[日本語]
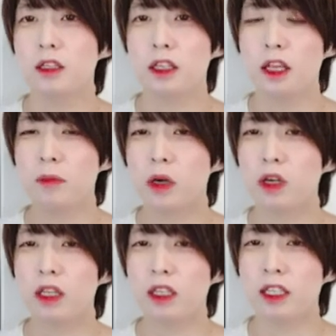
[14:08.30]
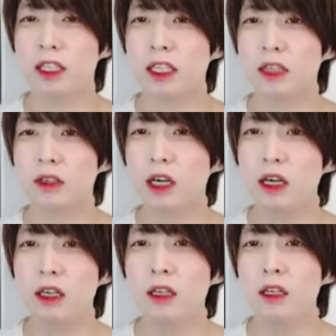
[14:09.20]
ただいまご覧いただいたの
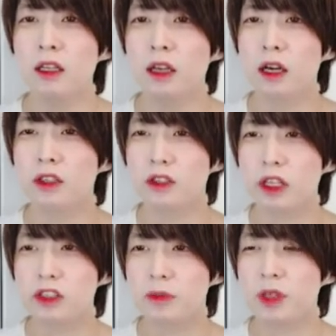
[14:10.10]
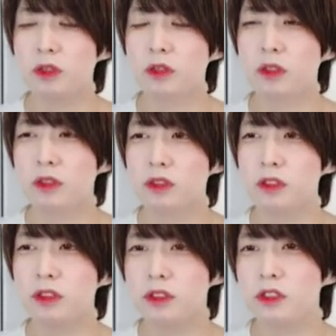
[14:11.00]
が、
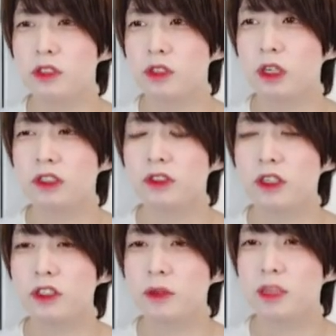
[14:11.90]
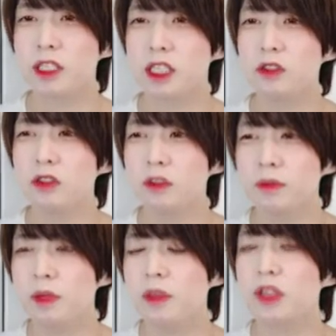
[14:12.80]
アルトデウスビヨンドクロノス、通称アルトデウス BC の
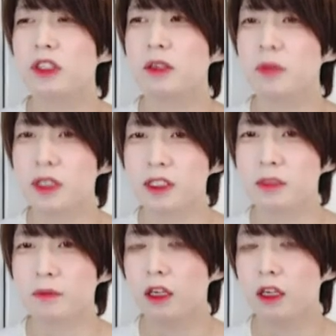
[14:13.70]
PV となります。